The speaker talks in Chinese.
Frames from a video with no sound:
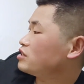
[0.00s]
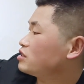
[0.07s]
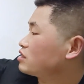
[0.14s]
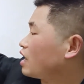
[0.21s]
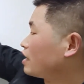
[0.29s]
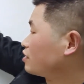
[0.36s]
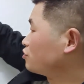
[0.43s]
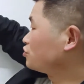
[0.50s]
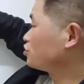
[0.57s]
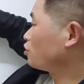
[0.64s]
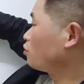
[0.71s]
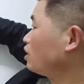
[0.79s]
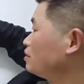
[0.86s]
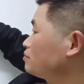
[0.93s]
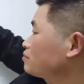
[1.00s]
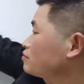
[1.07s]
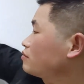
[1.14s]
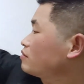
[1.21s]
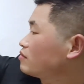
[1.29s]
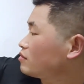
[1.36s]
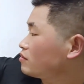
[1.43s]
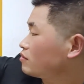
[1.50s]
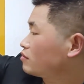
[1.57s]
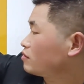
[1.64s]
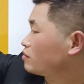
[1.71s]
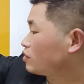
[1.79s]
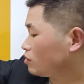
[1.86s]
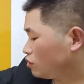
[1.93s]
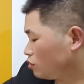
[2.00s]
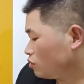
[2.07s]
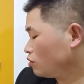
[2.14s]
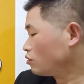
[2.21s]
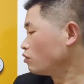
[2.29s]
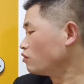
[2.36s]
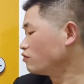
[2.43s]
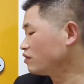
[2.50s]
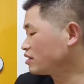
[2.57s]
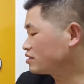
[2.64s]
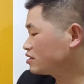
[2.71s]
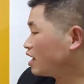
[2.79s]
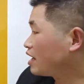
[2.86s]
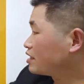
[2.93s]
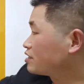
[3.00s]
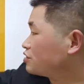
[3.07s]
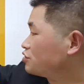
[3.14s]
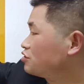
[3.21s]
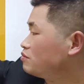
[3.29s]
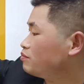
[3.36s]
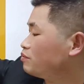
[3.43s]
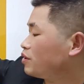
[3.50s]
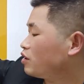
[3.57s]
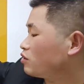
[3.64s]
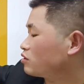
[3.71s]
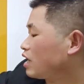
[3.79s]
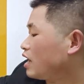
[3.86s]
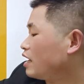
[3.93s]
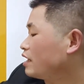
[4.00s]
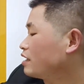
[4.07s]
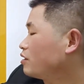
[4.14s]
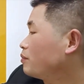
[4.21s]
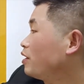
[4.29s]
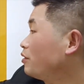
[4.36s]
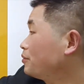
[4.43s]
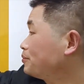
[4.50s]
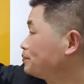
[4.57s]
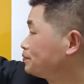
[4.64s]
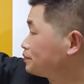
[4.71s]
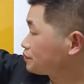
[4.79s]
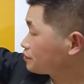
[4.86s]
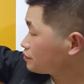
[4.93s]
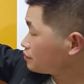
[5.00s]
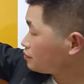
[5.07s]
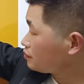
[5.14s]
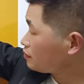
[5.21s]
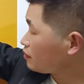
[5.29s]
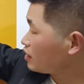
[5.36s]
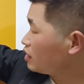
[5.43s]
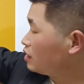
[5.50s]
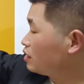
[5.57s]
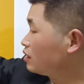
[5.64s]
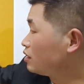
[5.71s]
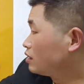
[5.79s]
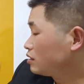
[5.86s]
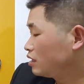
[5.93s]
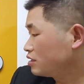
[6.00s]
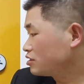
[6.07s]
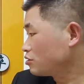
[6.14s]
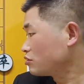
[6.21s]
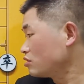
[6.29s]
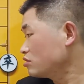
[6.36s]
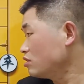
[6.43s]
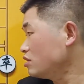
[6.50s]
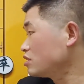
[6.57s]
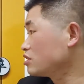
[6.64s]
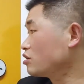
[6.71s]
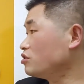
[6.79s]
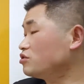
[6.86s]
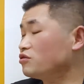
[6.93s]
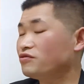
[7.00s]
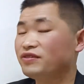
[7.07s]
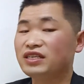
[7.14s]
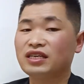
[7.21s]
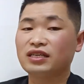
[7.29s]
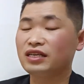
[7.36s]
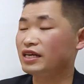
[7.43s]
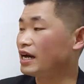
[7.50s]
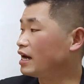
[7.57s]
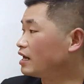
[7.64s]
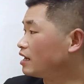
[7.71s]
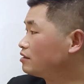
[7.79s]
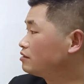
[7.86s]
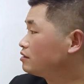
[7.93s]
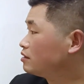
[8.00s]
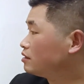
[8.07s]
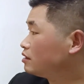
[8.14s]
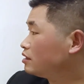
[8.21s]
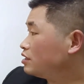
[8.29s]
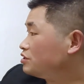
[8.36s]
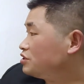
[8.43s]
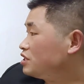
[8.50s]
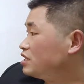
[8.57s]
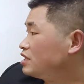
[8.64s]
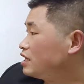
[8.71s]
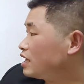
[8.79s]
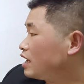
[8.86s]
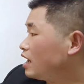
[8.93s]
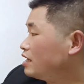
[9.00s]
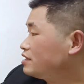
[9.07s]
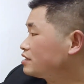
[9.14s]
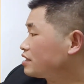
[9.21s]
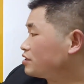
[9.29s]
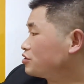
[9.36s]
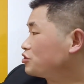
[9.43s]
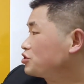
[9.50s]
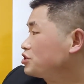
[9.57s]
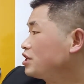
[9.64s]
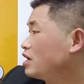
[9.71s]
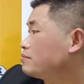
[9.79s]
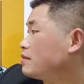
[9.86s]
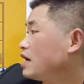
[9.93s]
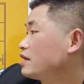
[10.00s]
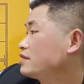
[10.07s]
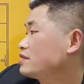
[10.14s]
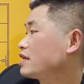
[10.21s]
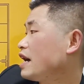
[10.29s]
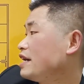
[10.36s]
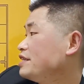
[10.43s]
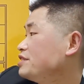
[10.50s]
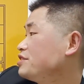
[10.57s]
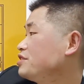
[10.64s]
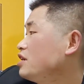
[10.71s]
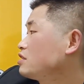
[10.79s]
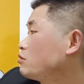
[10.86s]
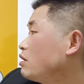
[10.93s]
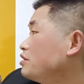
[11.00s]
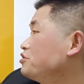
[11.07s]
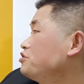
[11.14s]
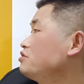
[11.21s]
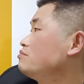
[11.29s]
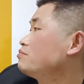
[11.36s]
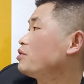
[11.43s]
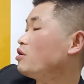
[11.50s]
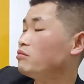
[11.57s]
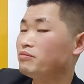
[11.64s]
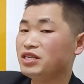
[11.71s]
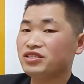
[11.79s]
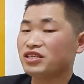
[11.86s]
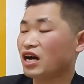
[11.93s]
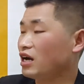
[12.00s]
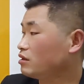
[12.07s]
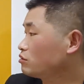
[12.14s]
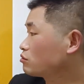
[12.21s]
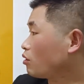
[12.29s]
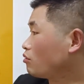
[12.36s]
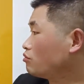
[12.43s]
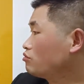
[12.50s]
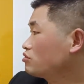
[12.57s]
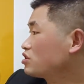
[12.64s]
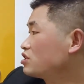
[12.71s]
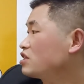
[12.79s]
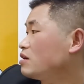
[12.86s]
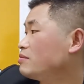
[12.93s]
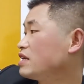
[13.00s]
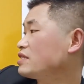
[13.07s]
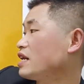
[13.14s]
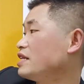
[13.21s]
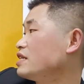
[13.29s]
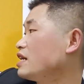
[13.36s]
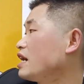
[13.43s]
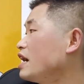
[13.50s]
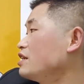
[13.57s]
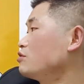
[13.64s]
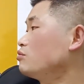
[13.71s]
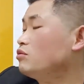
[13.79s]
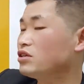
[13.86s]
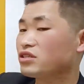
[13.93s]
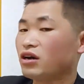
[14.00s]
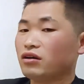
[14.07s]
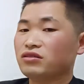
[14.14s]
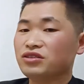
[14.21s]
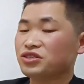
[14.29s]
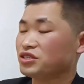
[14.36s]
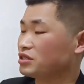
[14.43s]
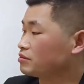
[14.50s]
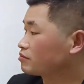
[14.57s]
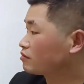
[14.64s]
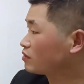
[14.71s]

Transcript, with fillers: 择打掉交换。红方再次进炮打掉炮，那走到这里之后就非常的厉害了。接下来暗藏有上马踩象的话，进炮闷杀，同时上马踩象还有卧槽的棋，